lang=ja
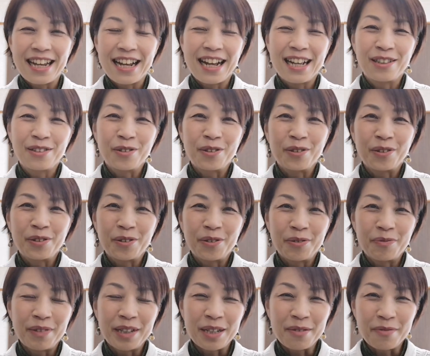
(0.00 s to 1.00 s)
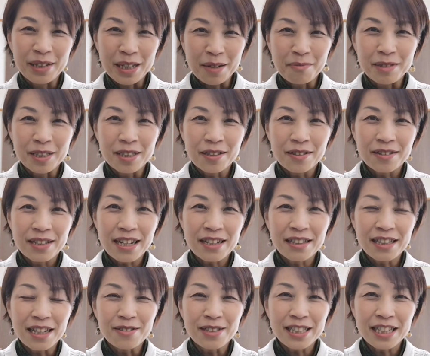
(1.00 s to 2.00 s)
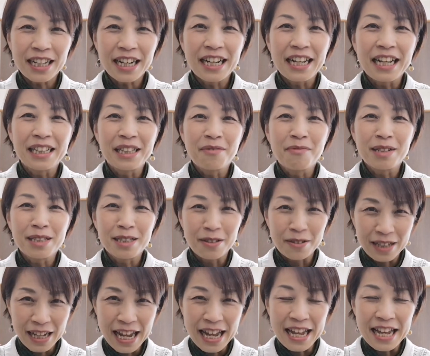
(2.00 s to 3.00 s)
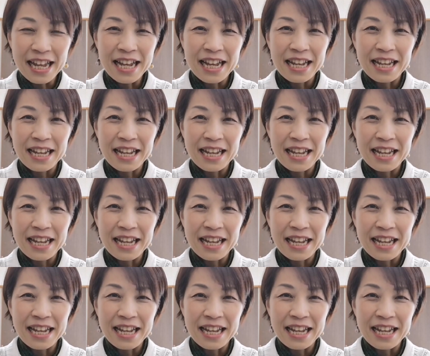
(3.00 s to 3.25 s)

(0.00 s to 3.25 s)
あのまだまだ未熟だったうちからやってますので、